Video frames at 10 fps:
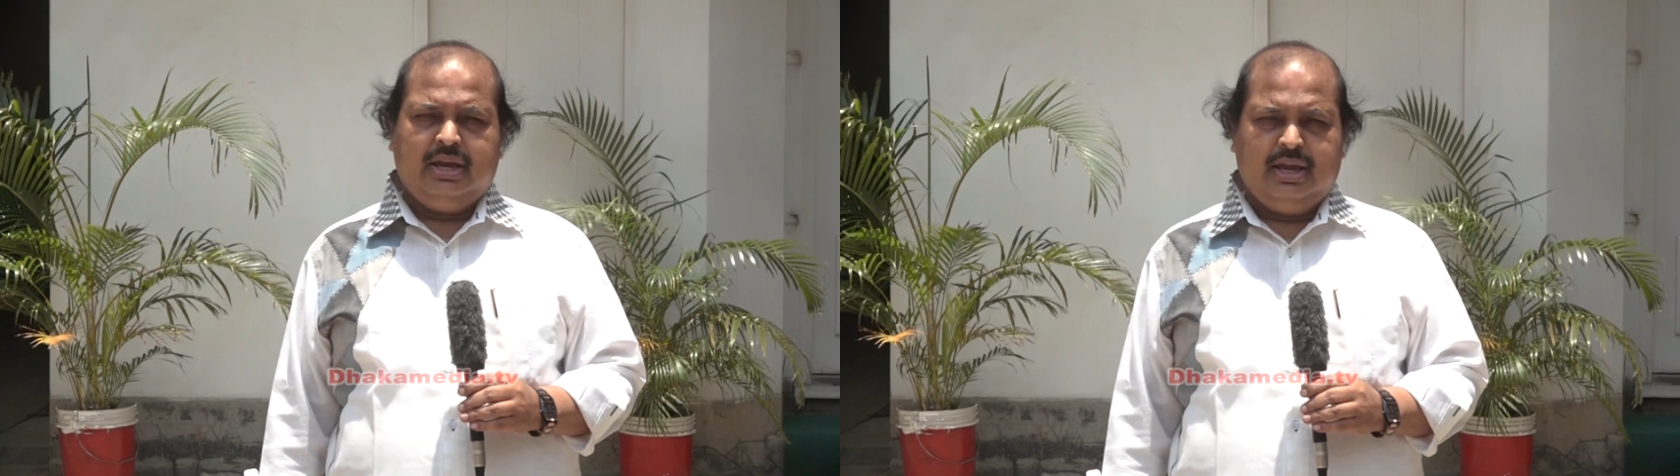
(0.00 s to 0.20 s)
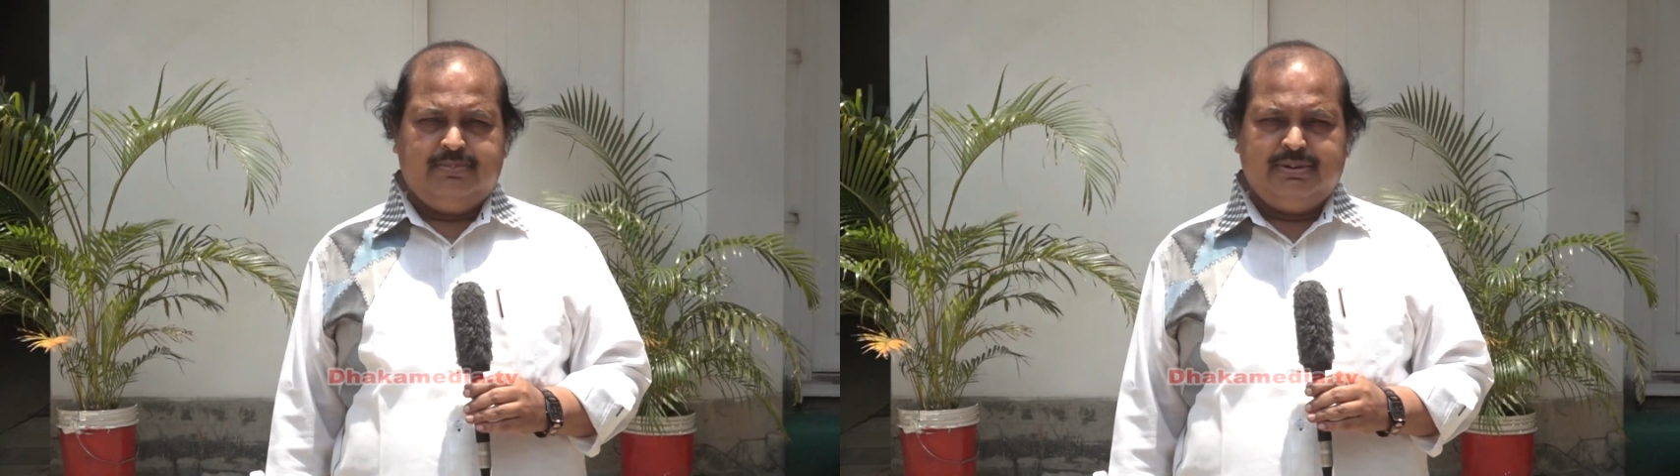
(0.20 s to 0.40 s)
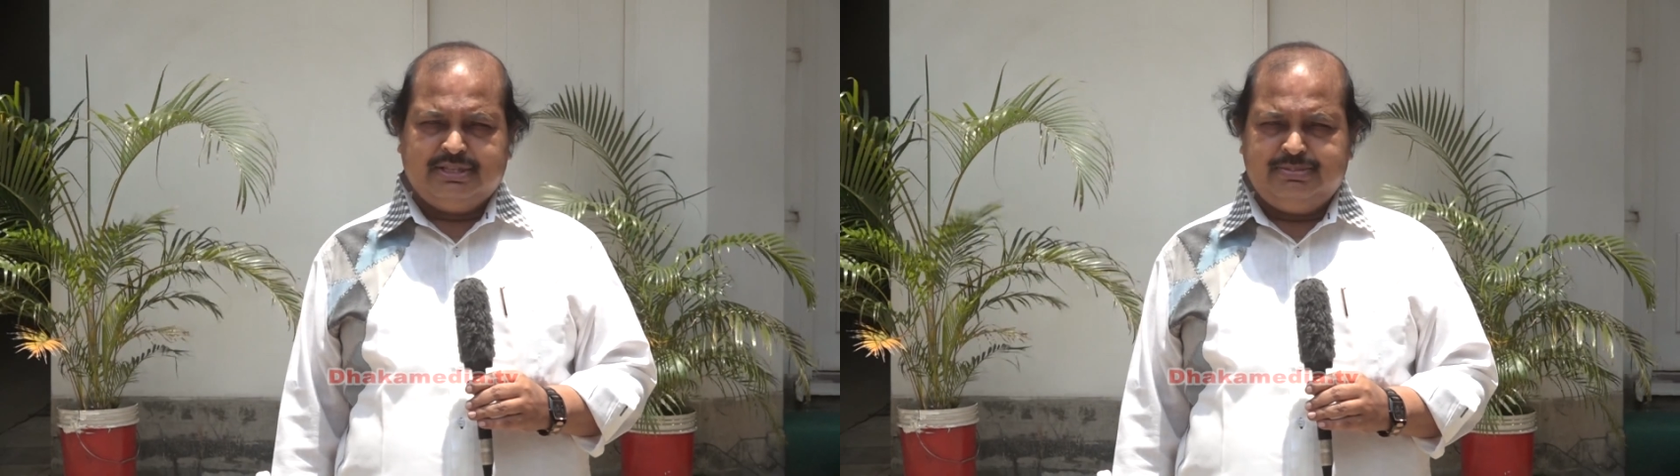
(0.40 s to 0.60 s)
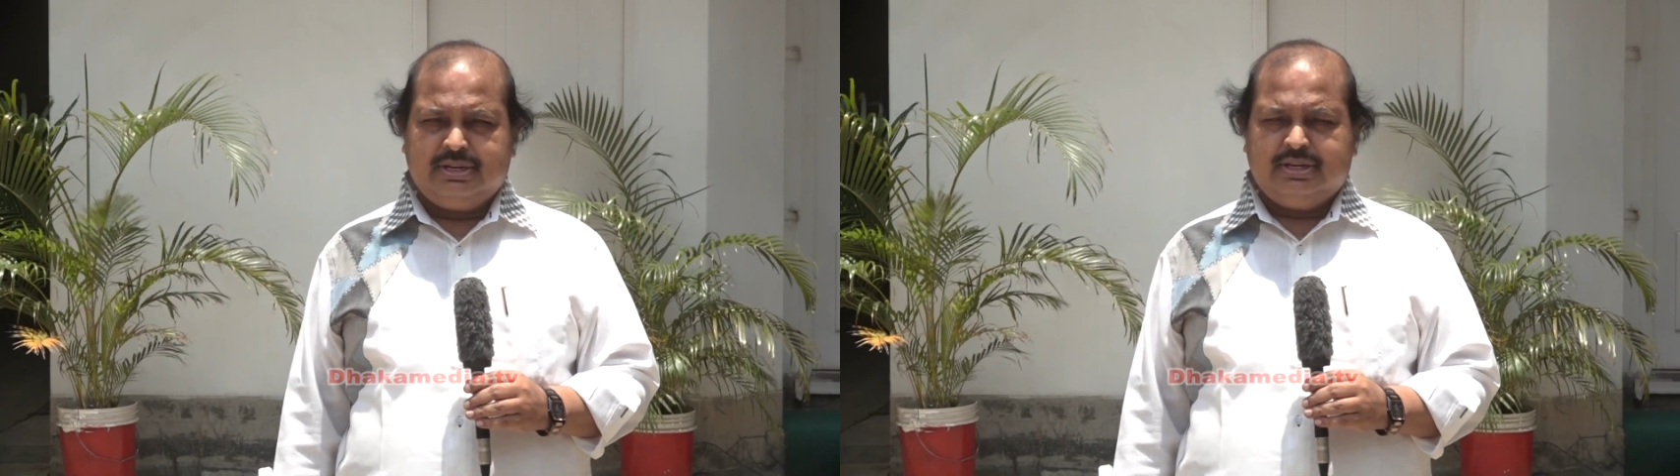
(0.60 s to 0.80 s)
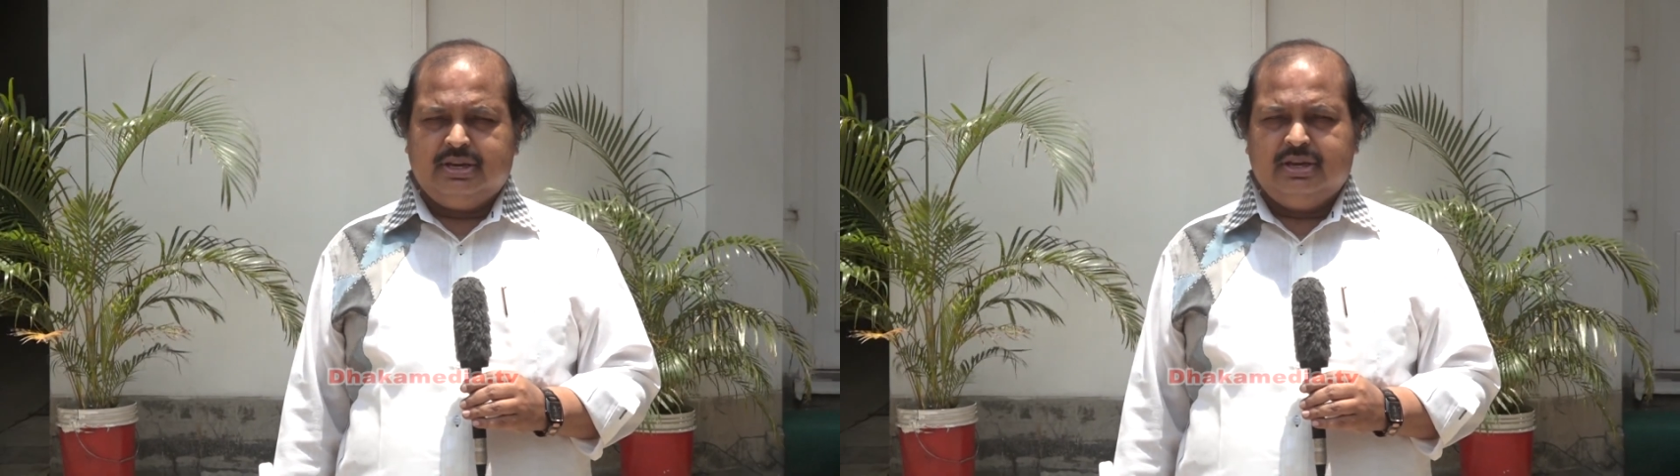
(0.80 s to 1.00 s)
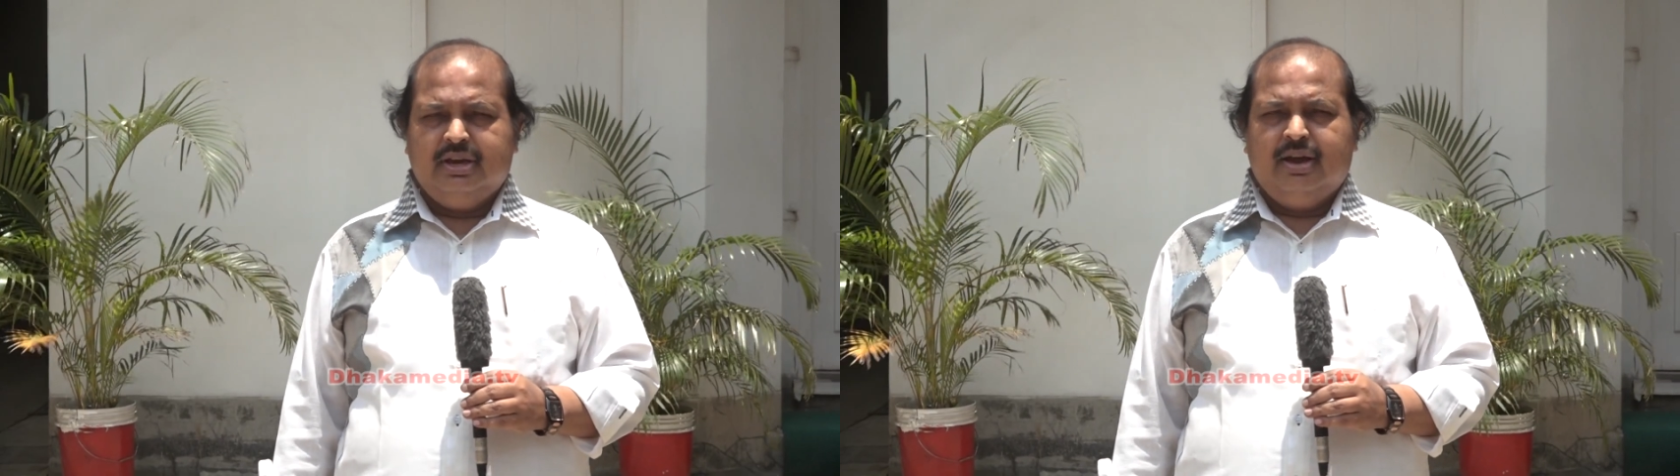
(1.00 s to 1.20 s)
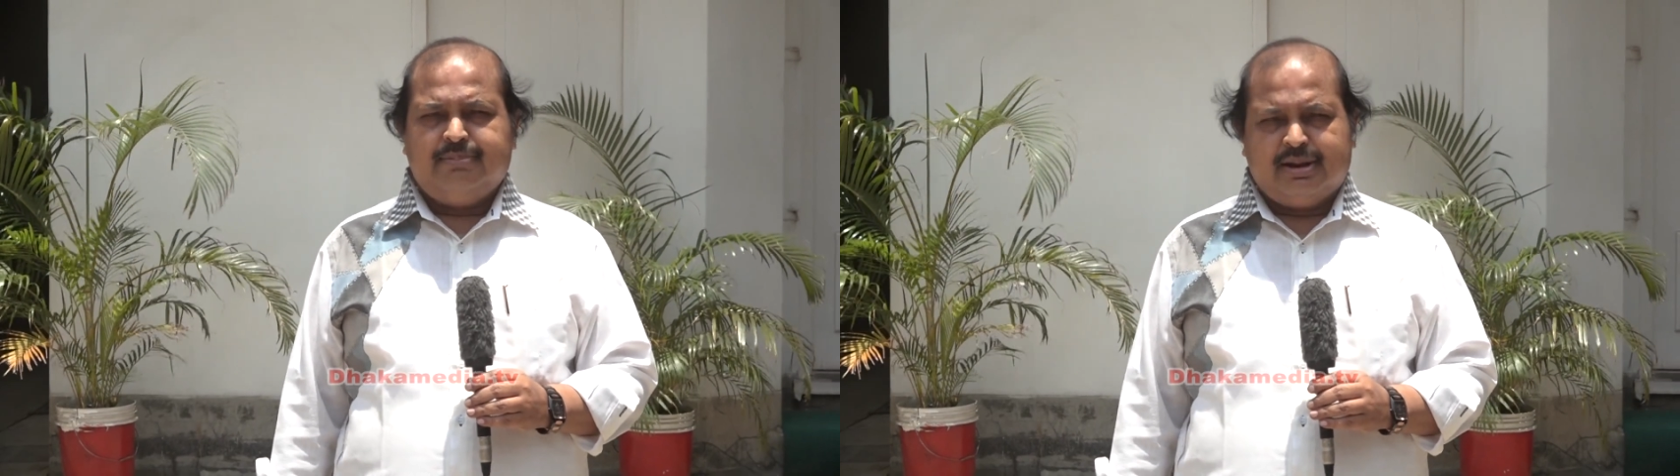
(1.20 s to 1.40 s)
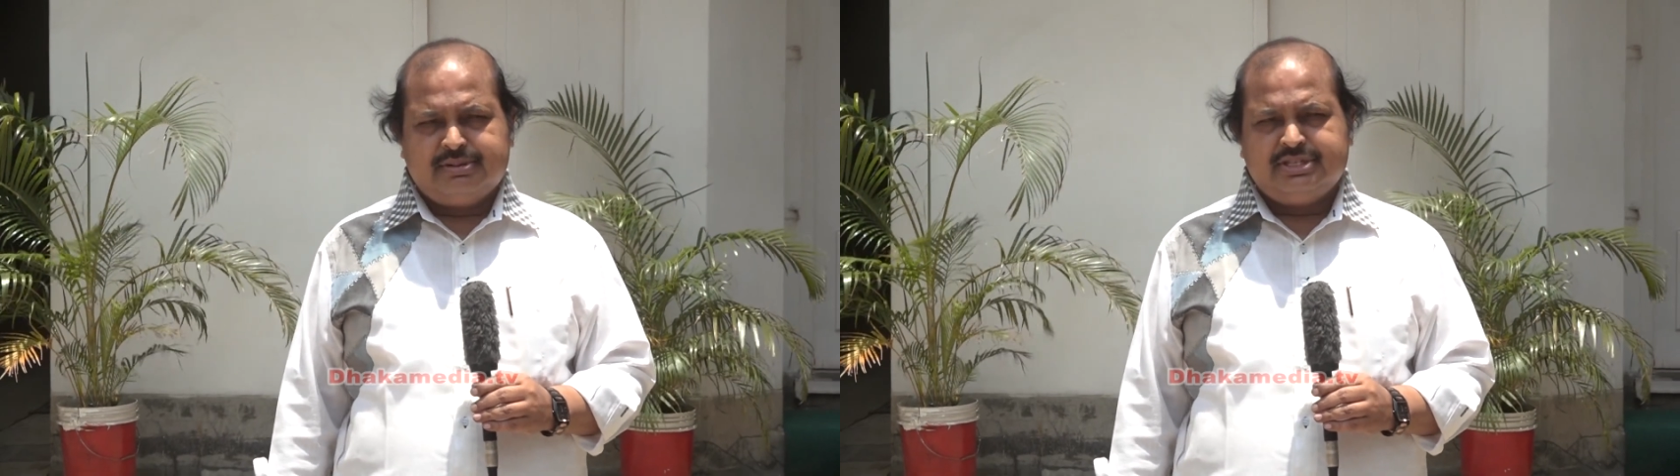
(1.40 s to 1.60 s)
এই প্যাসিফিক
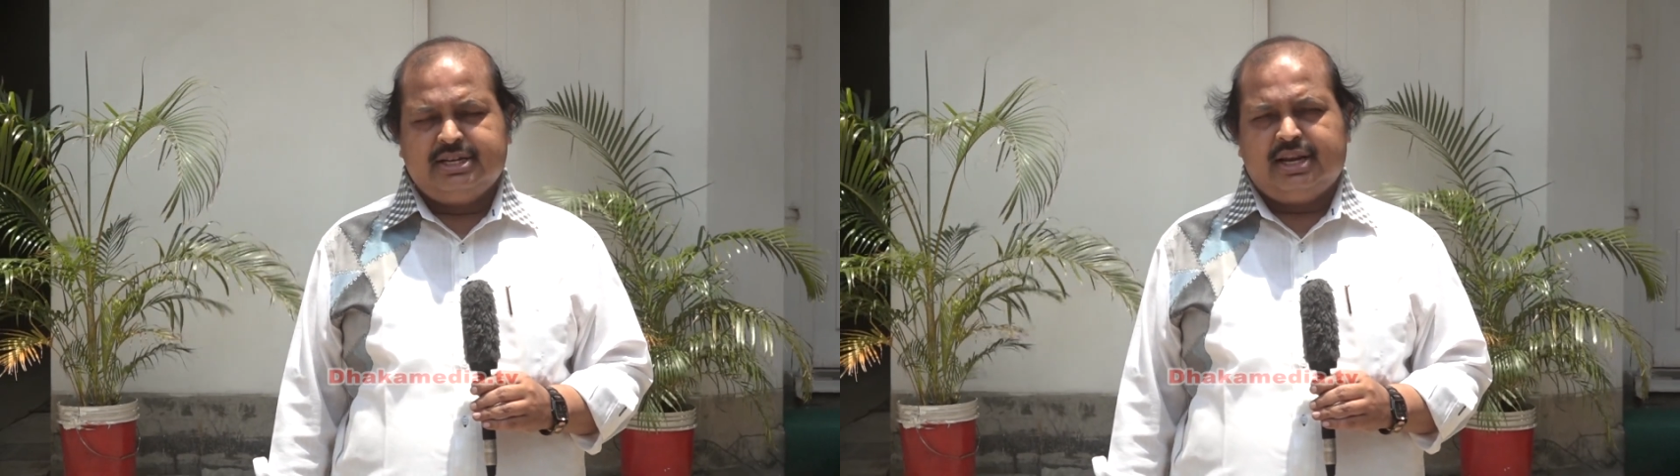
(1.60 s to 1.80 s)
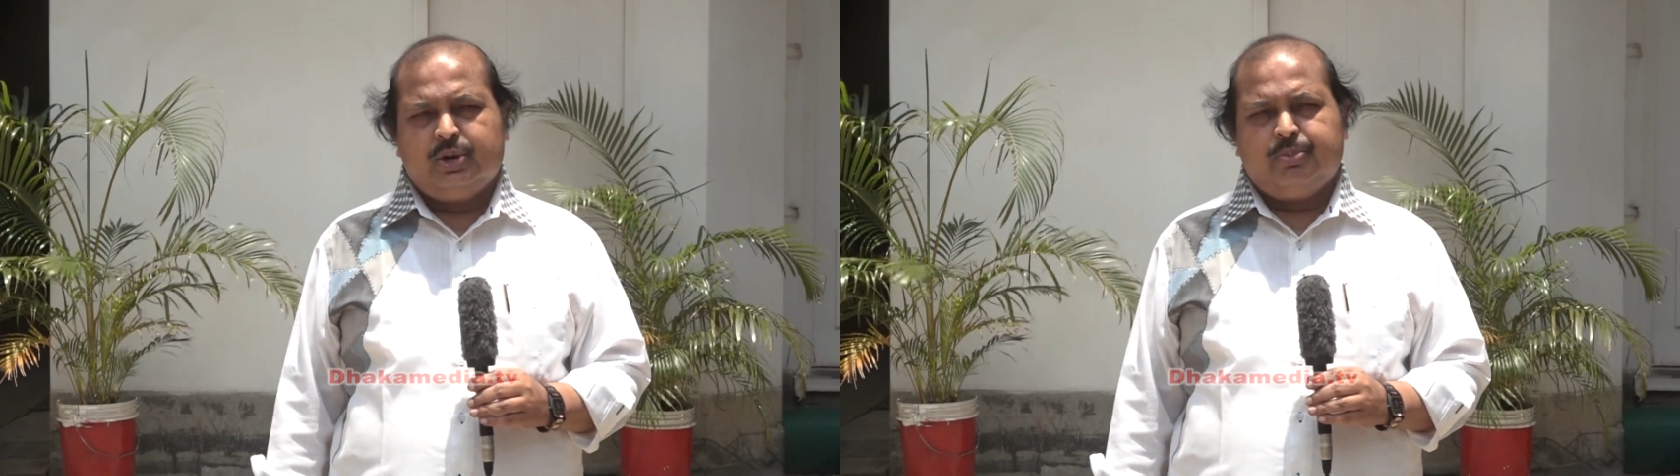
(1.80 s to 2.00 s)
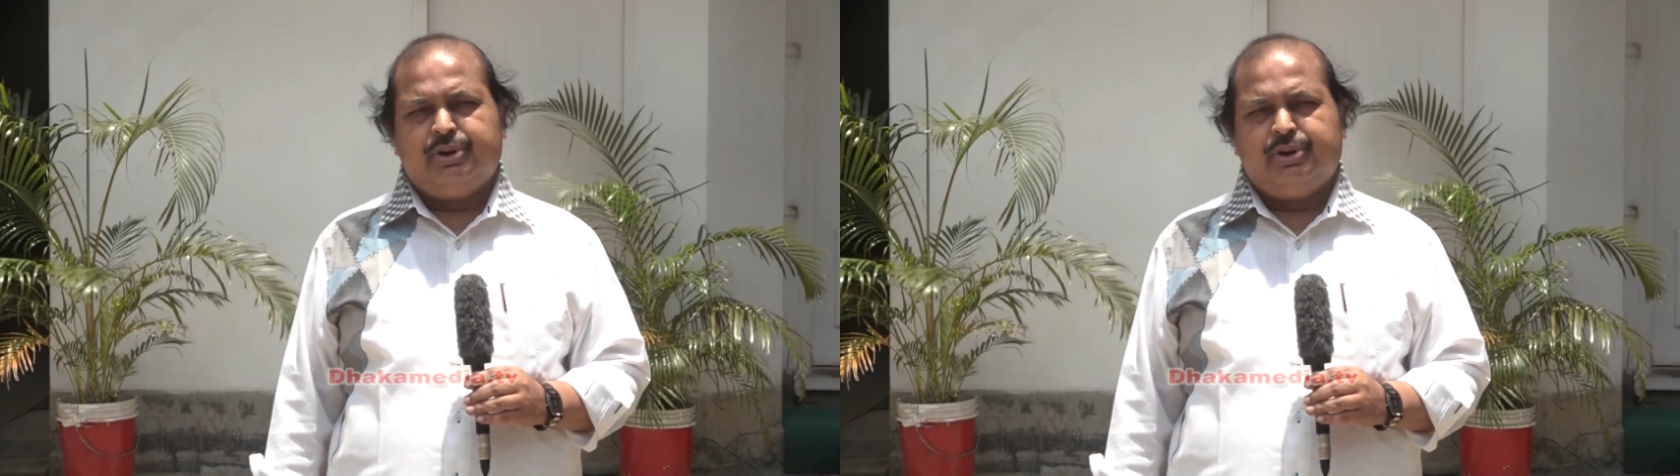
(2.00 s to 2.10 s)
ফার্মাসিউটিক্যালের